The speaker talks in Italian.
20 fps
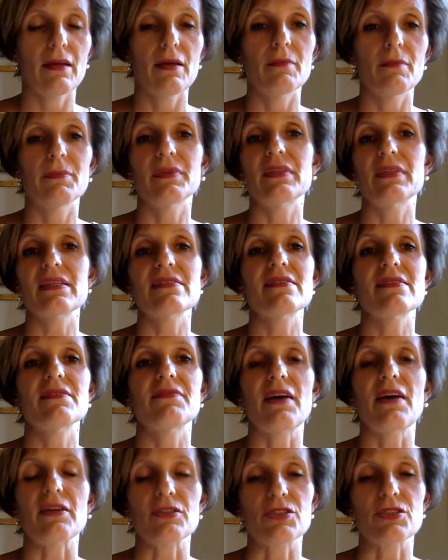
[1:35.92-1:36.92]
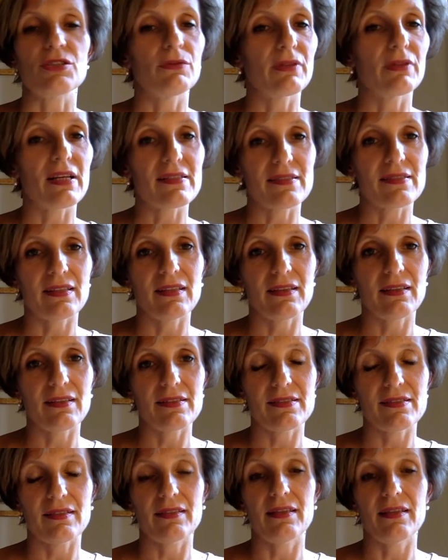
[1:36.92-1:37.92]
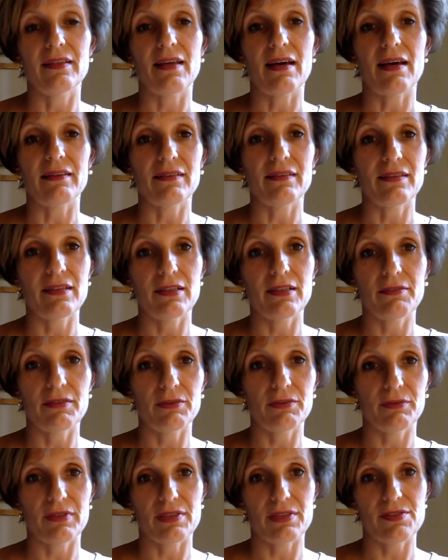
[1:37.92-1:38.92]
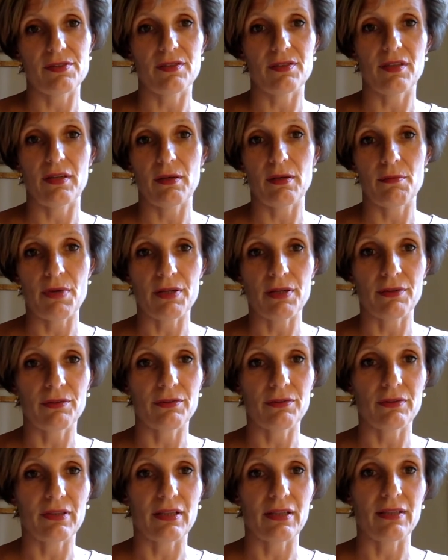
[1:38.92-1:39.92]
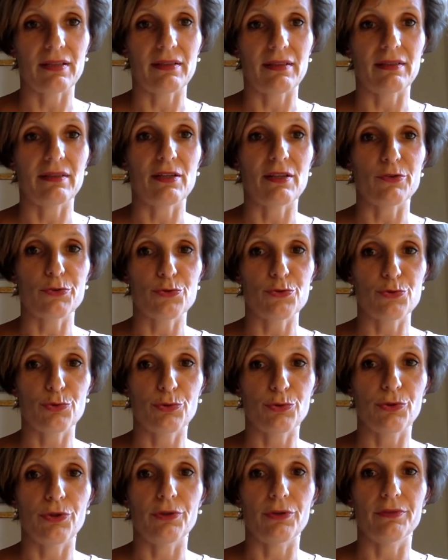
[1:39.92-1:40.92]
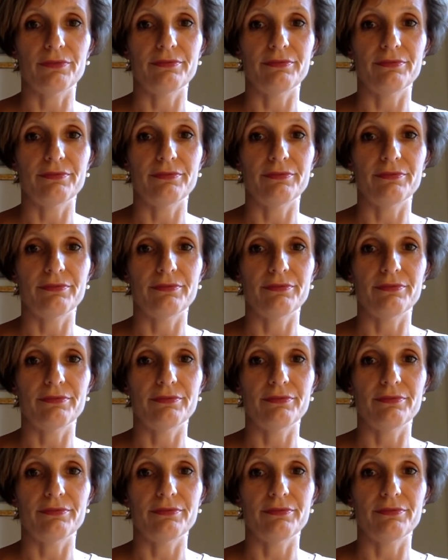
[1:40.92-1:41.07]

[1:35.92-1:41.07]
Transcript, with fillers: Potresti farci una sintesi dei dati, delle valutazioni che emergono dal, dallo studio?